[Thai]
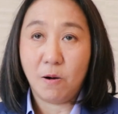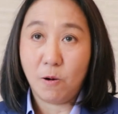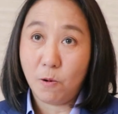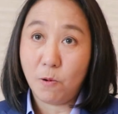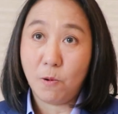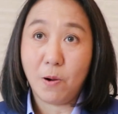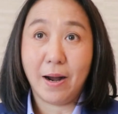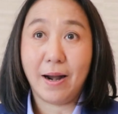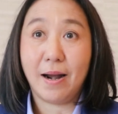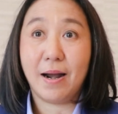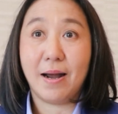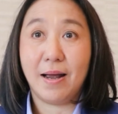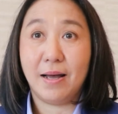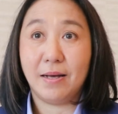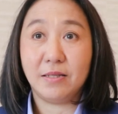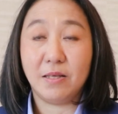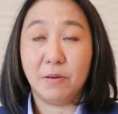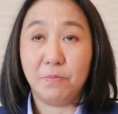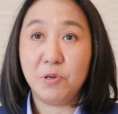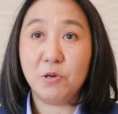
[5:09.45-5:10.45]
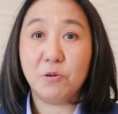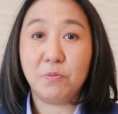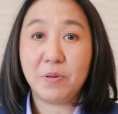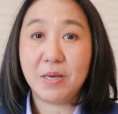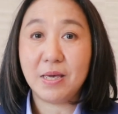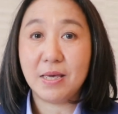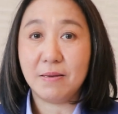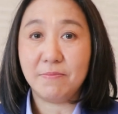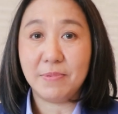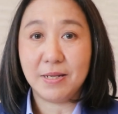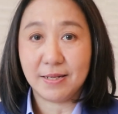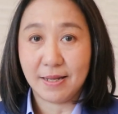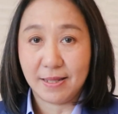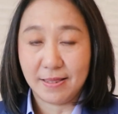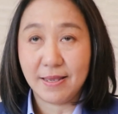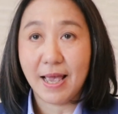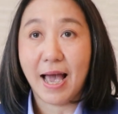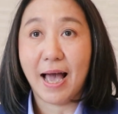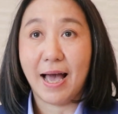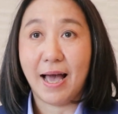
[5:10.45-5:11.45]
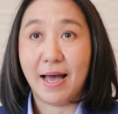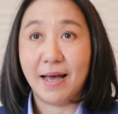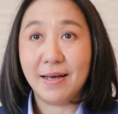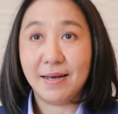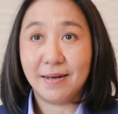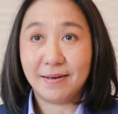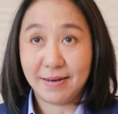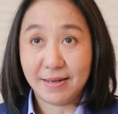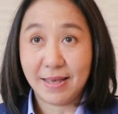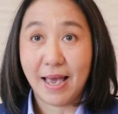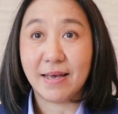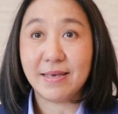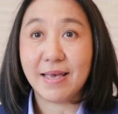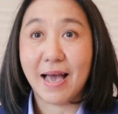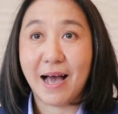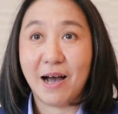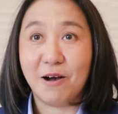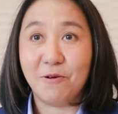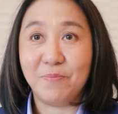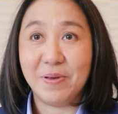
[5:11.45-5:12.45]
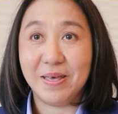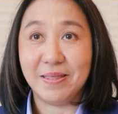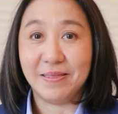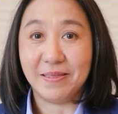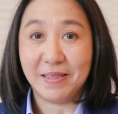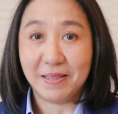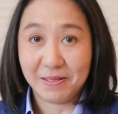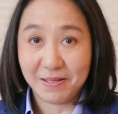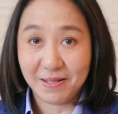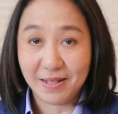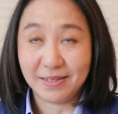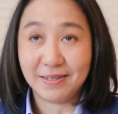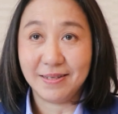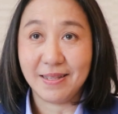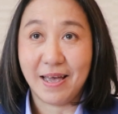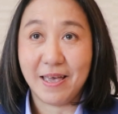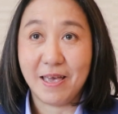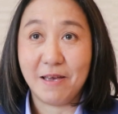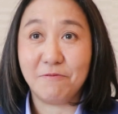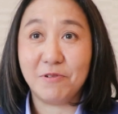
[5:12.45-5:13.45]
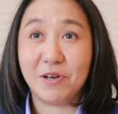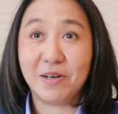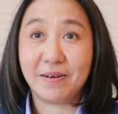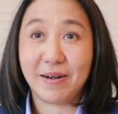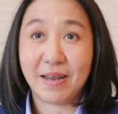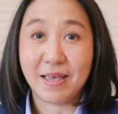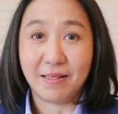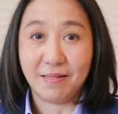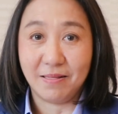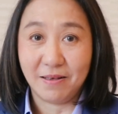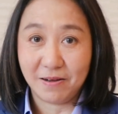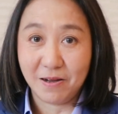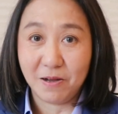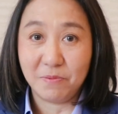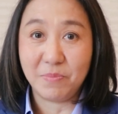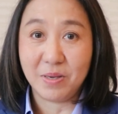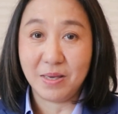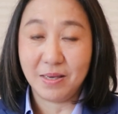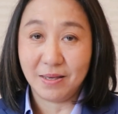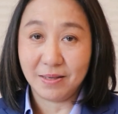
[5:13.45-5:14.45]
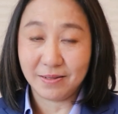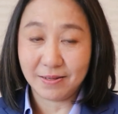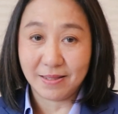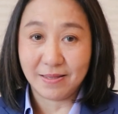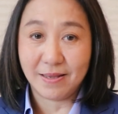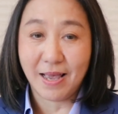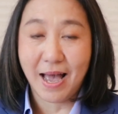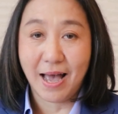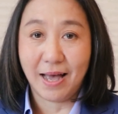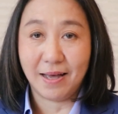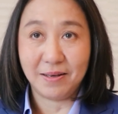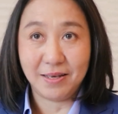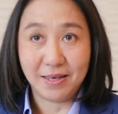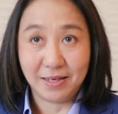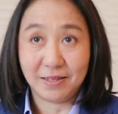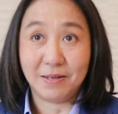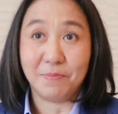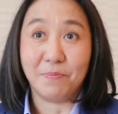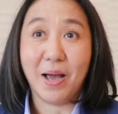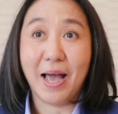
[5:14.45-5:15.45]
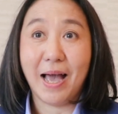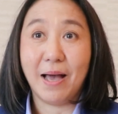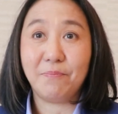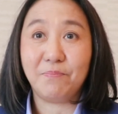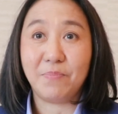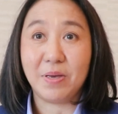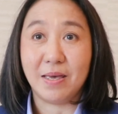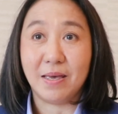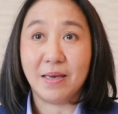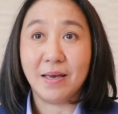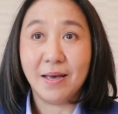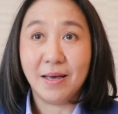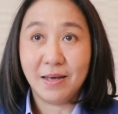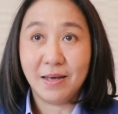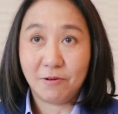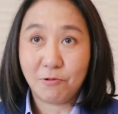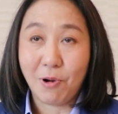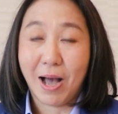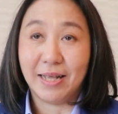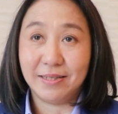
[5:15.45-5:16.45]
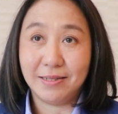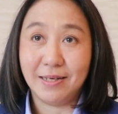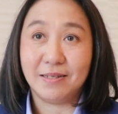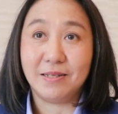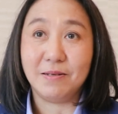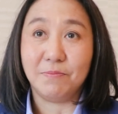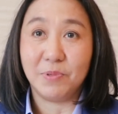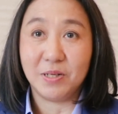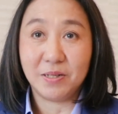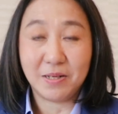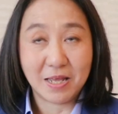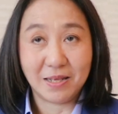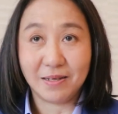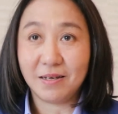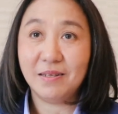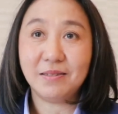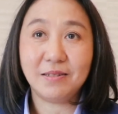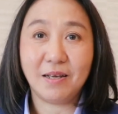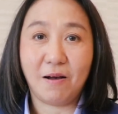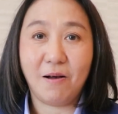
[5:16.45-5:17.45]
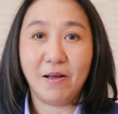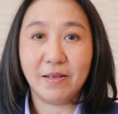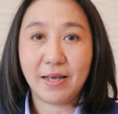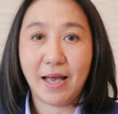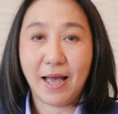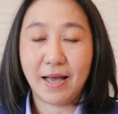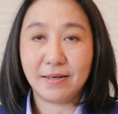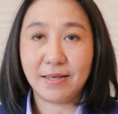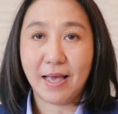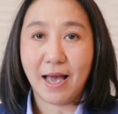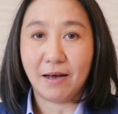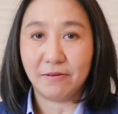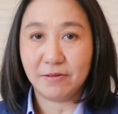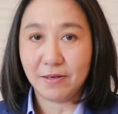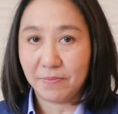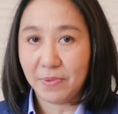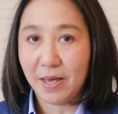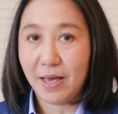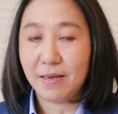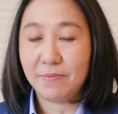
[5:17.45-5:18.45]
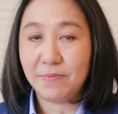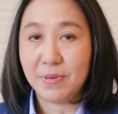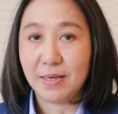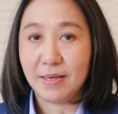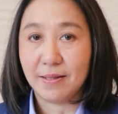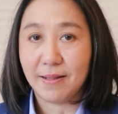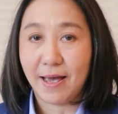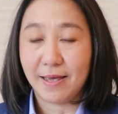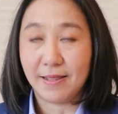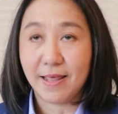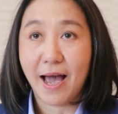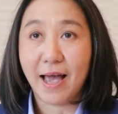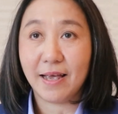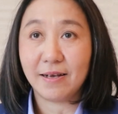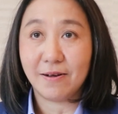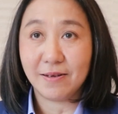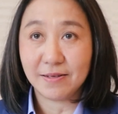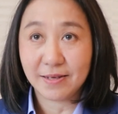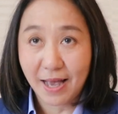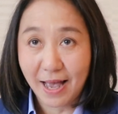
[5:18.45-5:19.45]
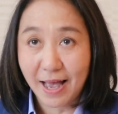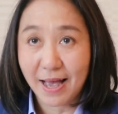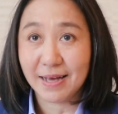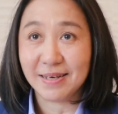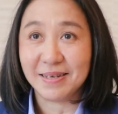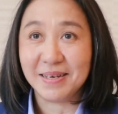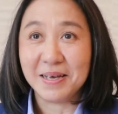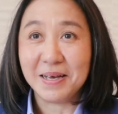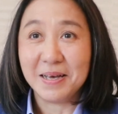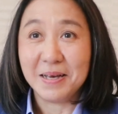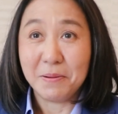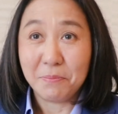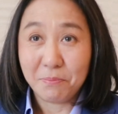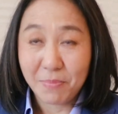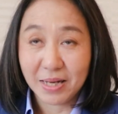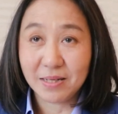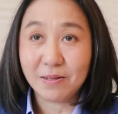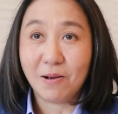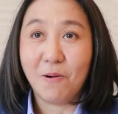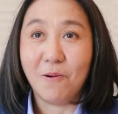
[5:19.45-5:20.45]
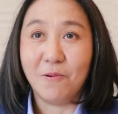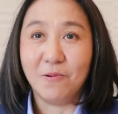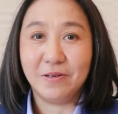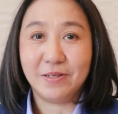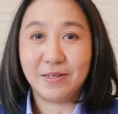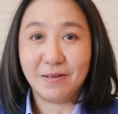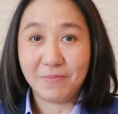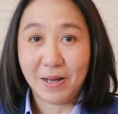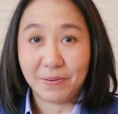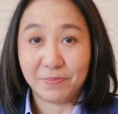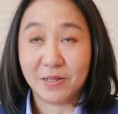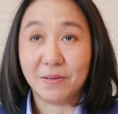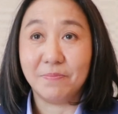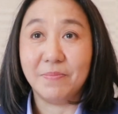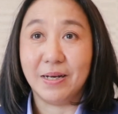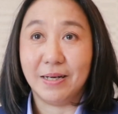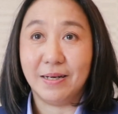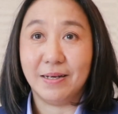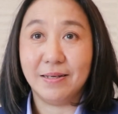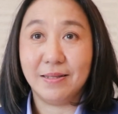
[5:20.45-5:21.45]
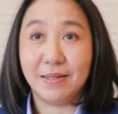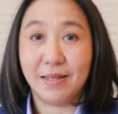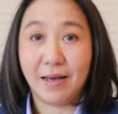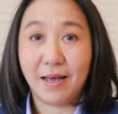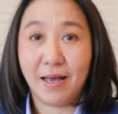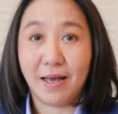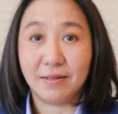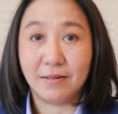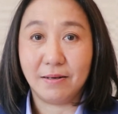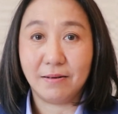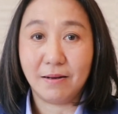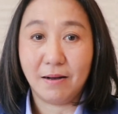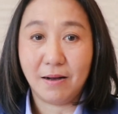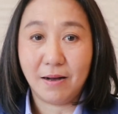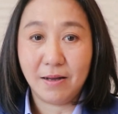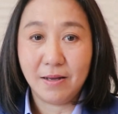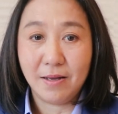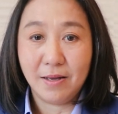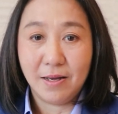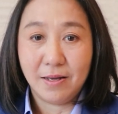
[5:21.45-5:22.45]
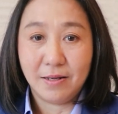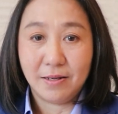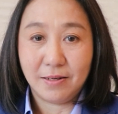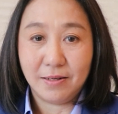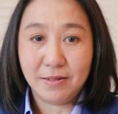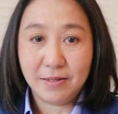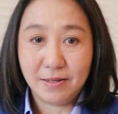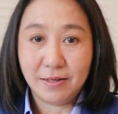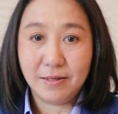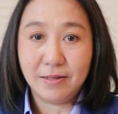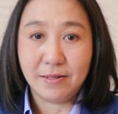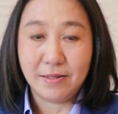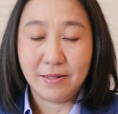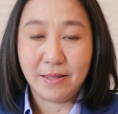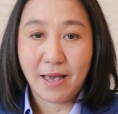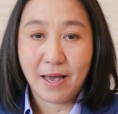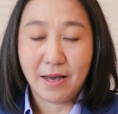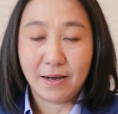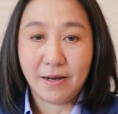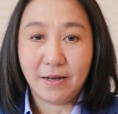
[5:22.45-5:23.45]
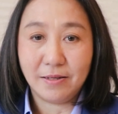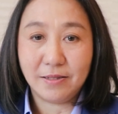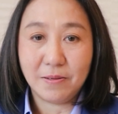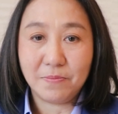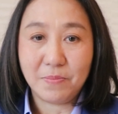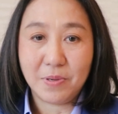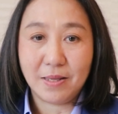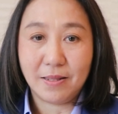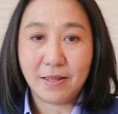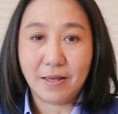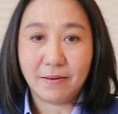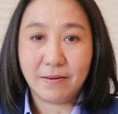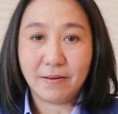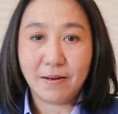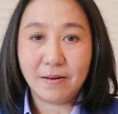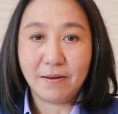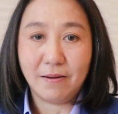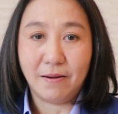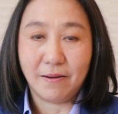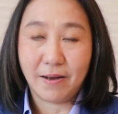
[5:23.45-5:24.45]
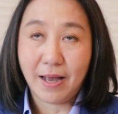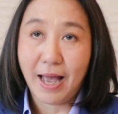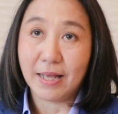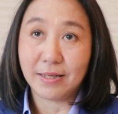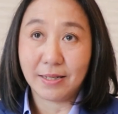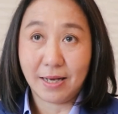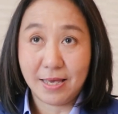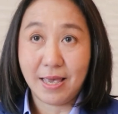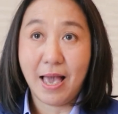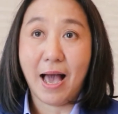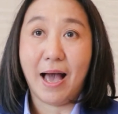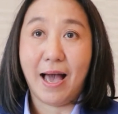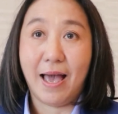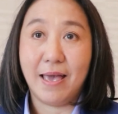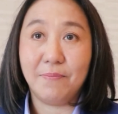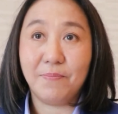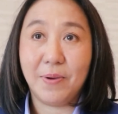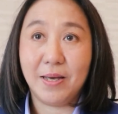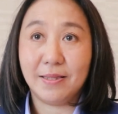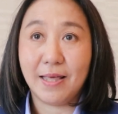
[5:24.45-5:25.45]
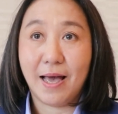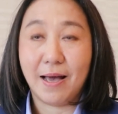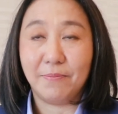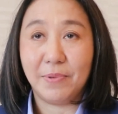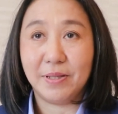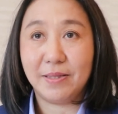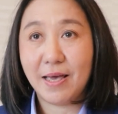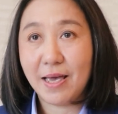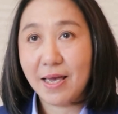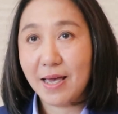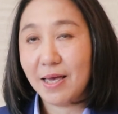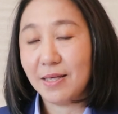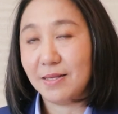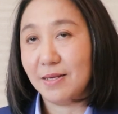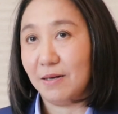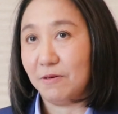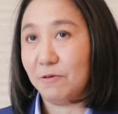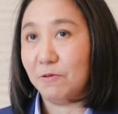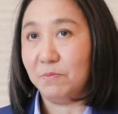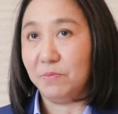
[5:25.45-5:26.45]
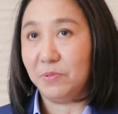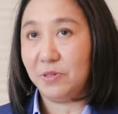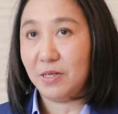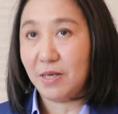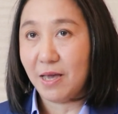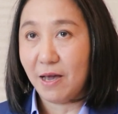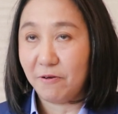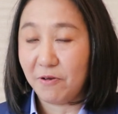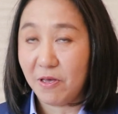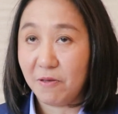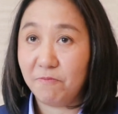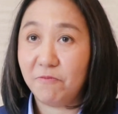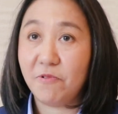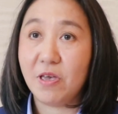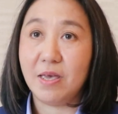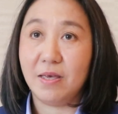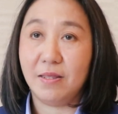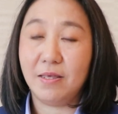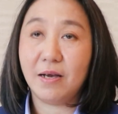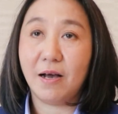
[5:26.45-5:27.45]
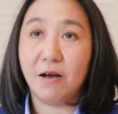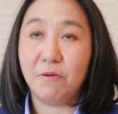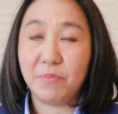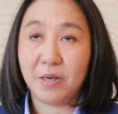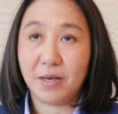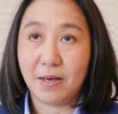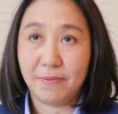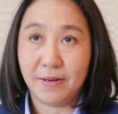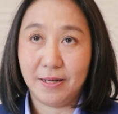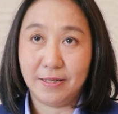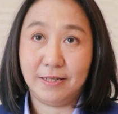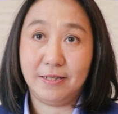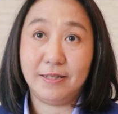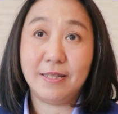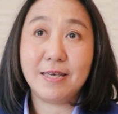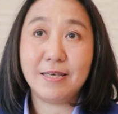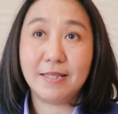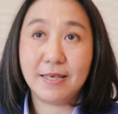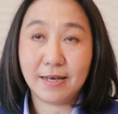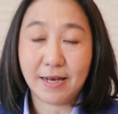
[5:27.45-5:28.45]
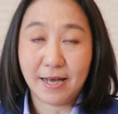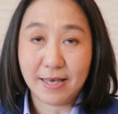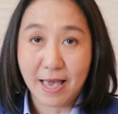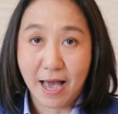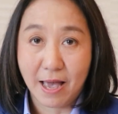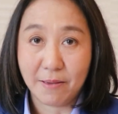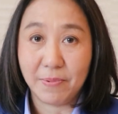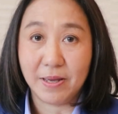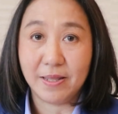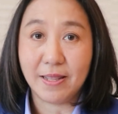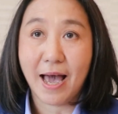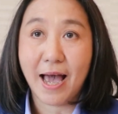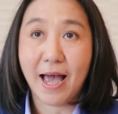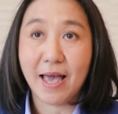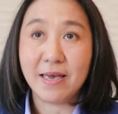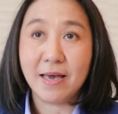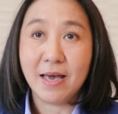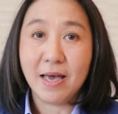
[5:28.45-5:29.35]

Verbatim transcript: OR WP มีสัญญาระยะยาวเป็นลักษณะ Evergreen แล้วก็มีสัญญาอีก 15 ปีกว่า 70%ก็จะค่อนข้างยาวทำให้มีรายได้ค่อนข้างมั่นคงสม่ำเสมอนะคะ แล้วก็อื่นๆ เนี่ยก็จะมีในเรื่องของการขยายไปต่างประเทศ อย่างกลุ่ม CLMV ที่เขามี capacity ที่ขยายไปได้